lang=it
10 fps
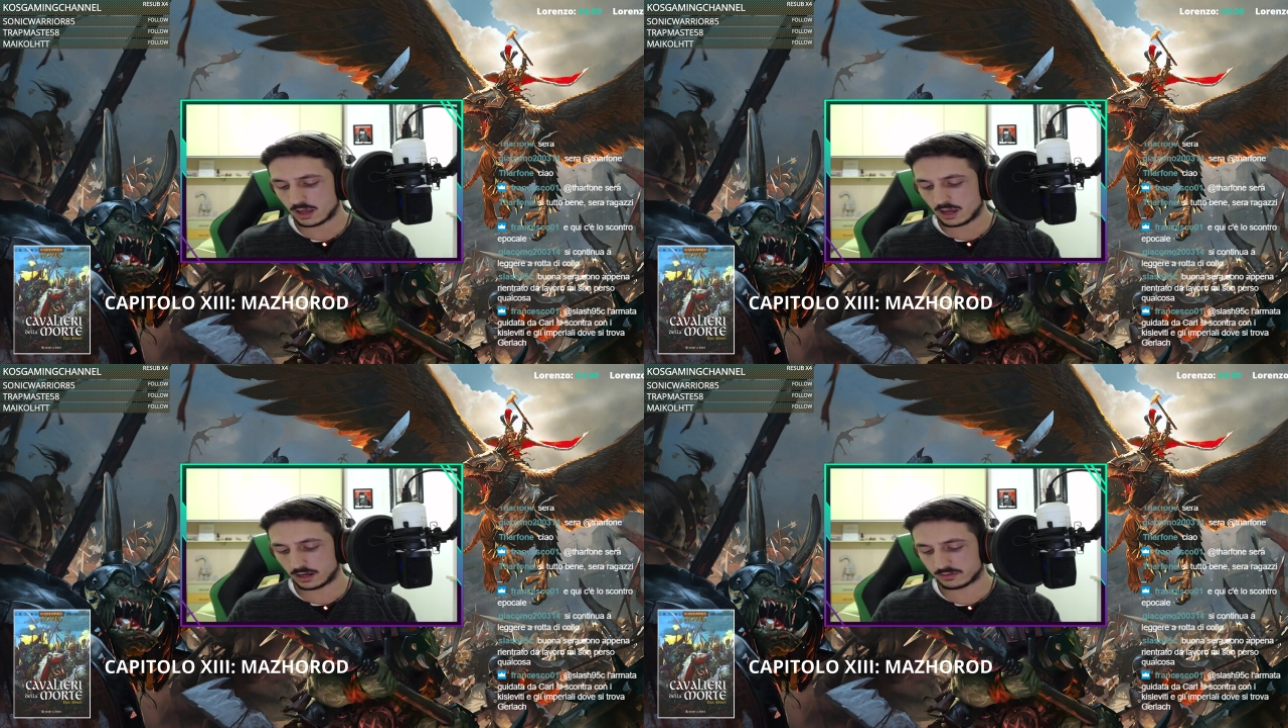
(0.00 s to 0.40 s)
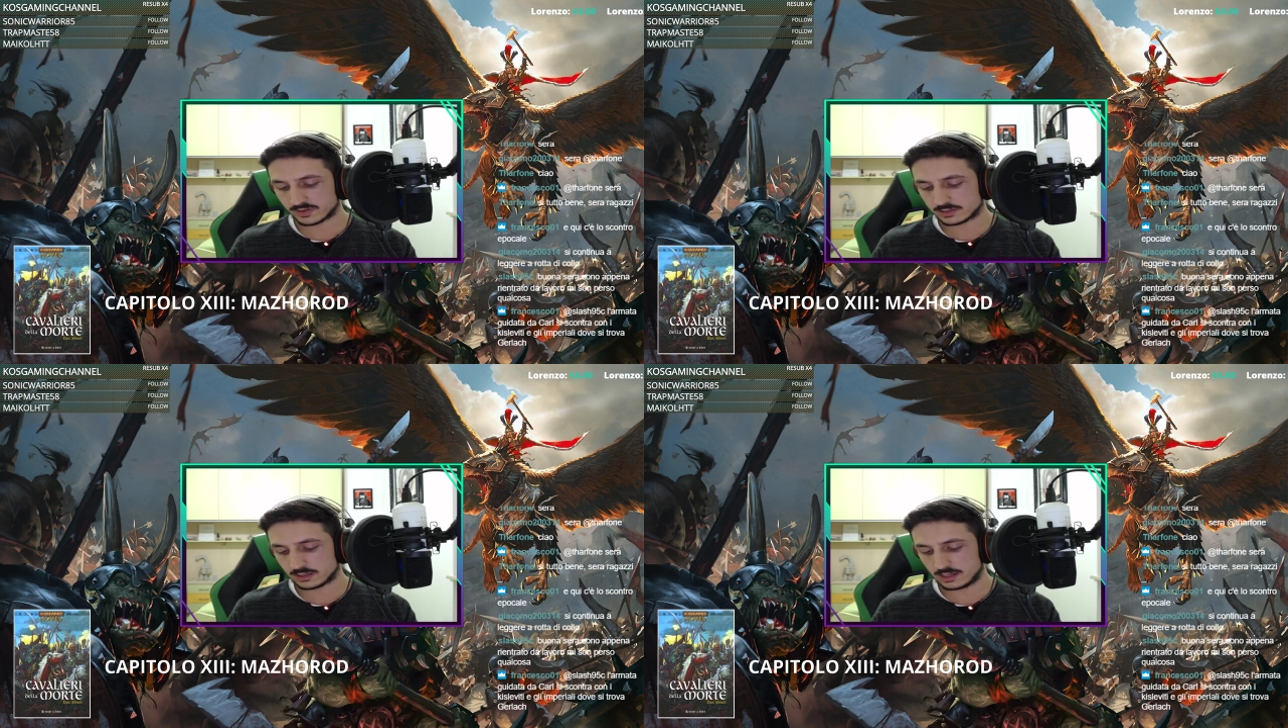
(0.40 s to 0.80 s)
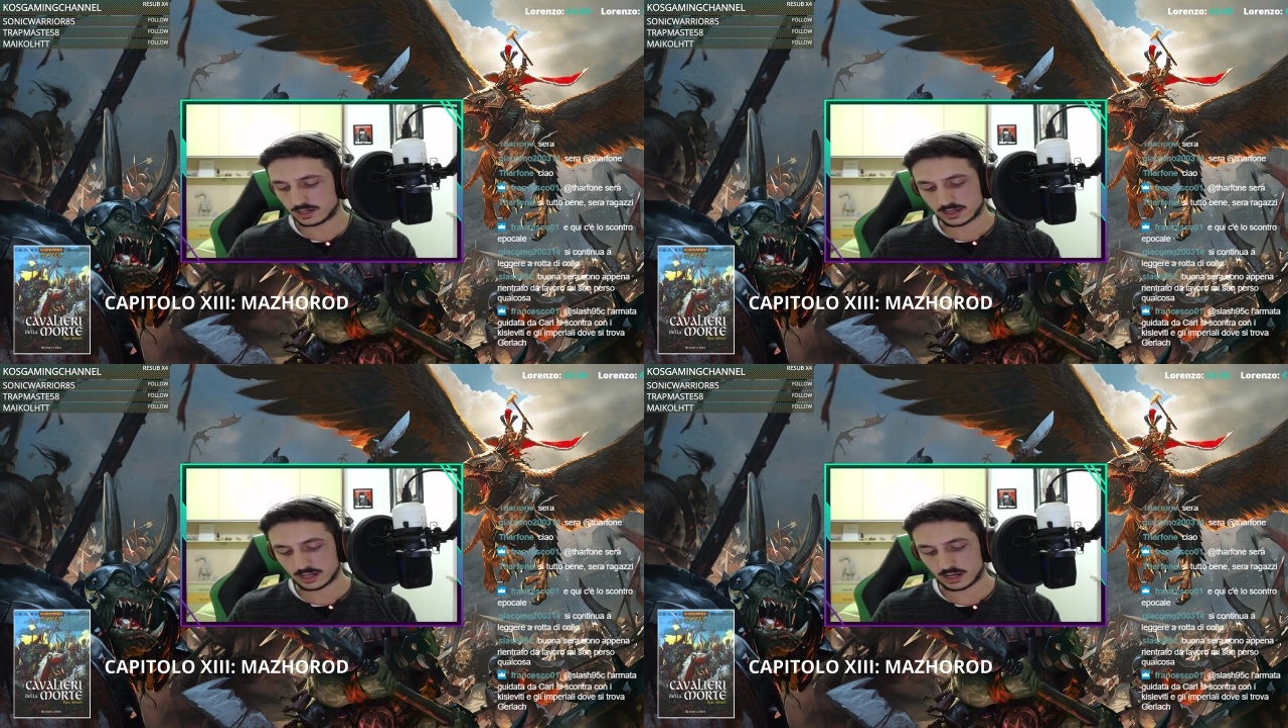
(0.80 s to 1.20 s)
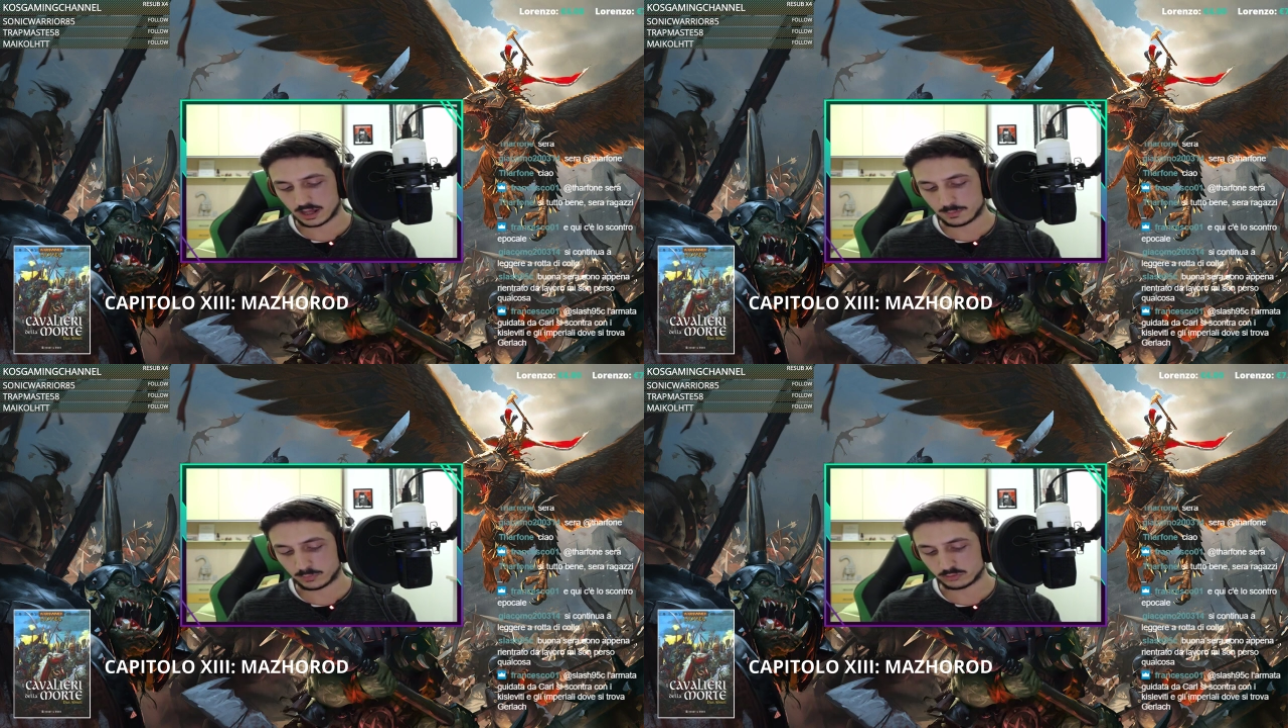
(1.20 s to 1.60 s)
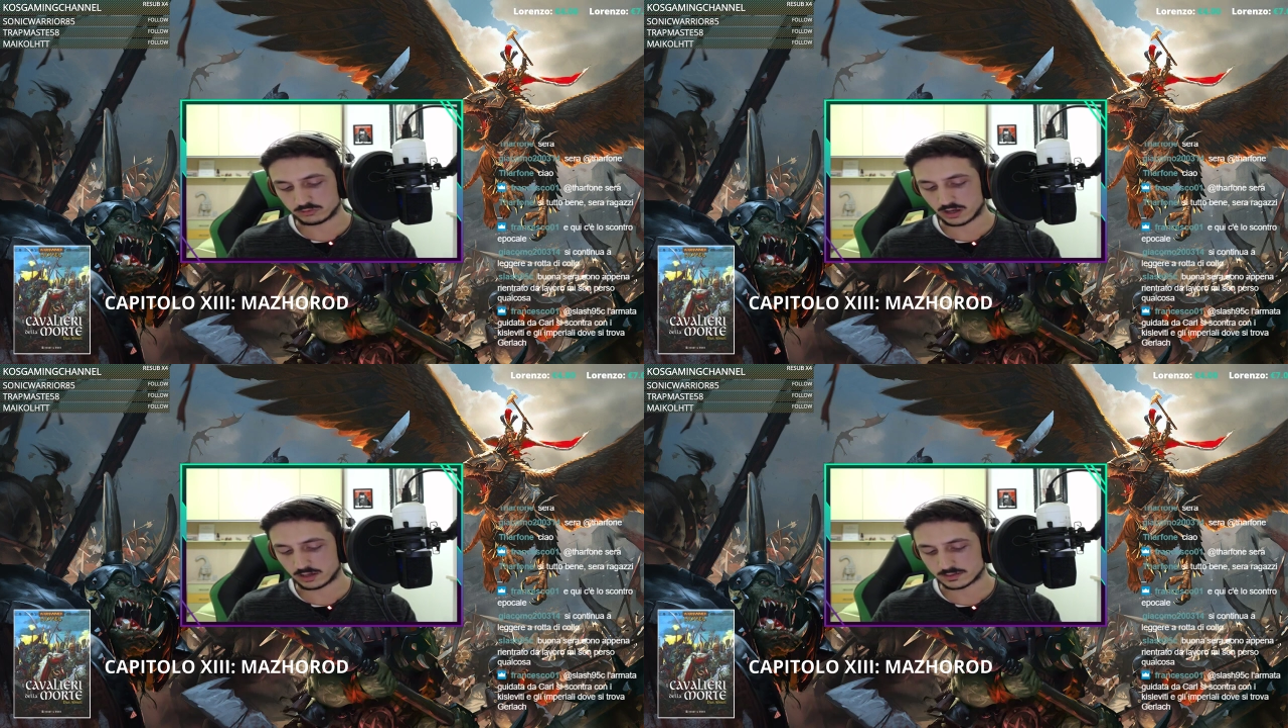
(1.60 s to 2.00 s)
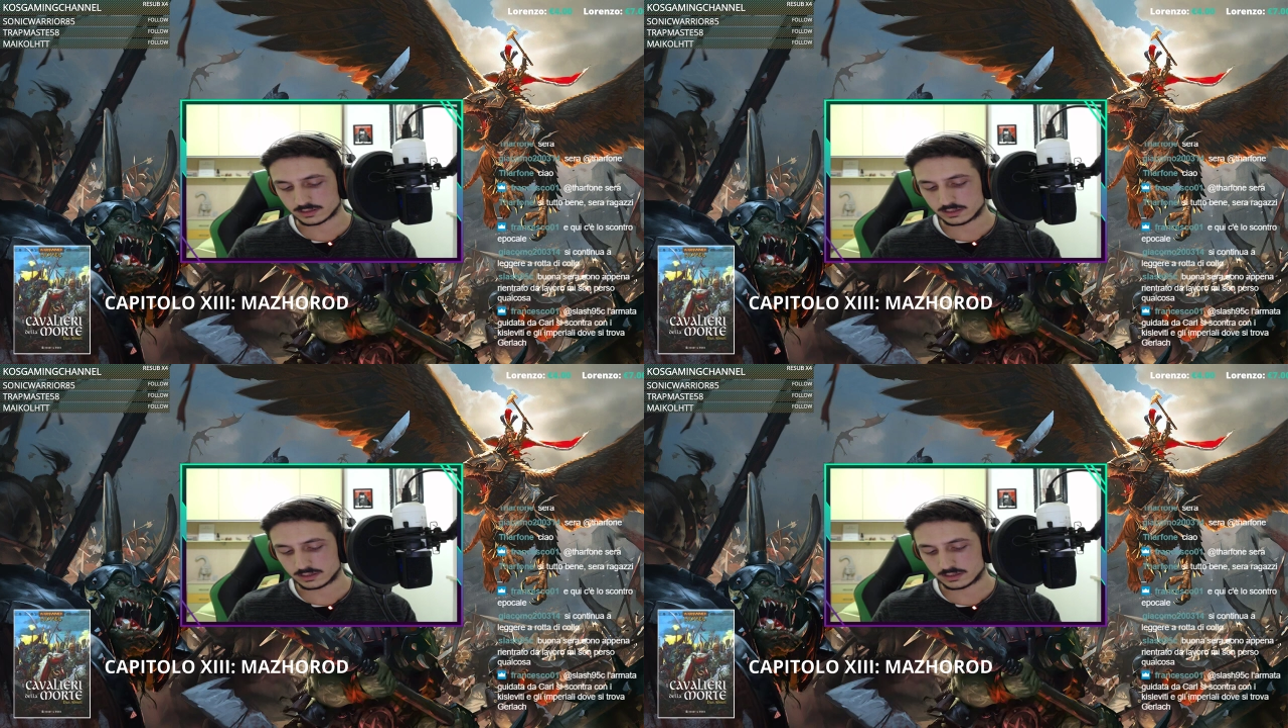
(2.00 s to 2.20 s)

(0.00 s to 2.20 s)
e la fanteria che la appoggiava.